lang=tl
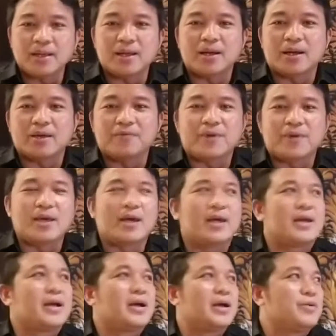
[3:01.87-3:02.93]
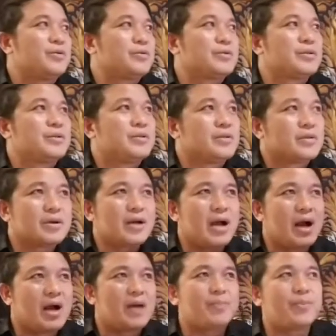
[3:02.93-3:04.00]
ng FAI ngayon,
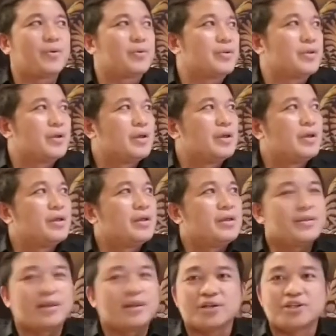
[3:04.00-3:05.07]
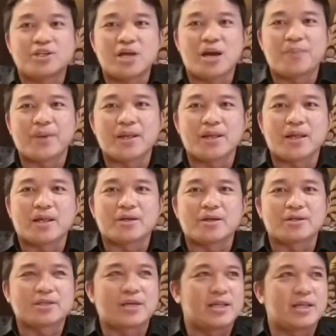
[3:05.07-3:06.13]
kahapon, nag-shopping na,
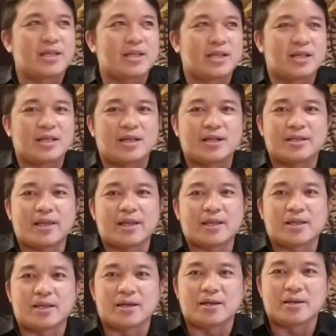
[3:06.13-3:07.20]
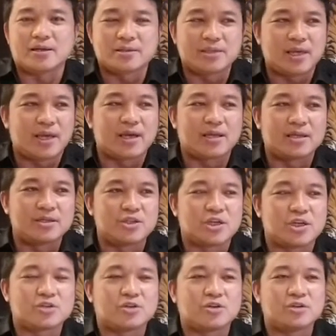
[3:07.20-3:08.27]
tas kanina nag-take ng second
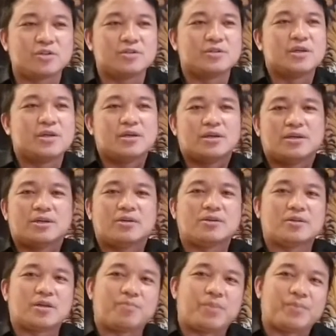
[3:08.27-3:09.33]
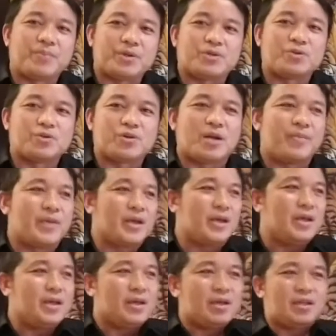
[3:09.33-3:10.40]
injection. Yon, nagpa-picture
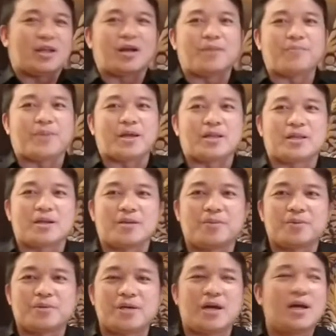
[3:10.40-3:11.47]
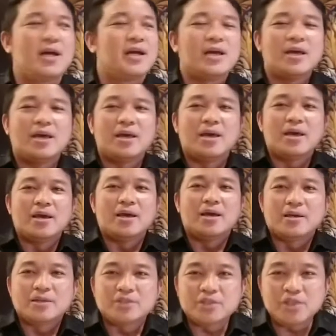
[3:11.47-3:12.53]
kami, nagpa-interview siya.
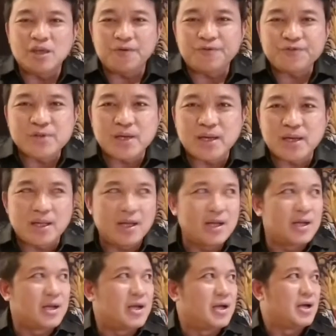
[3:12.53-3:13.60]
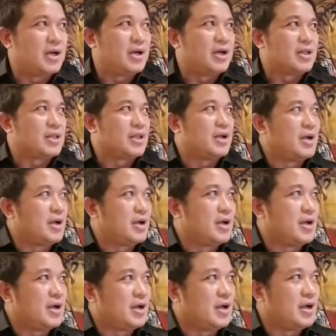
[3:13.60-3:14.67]
Chief siya ng uh, ng
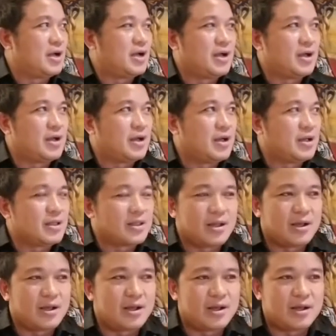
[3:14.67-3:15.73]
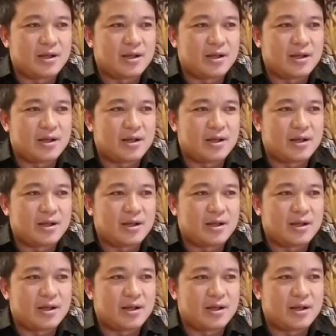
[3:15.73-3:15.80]
uh, ng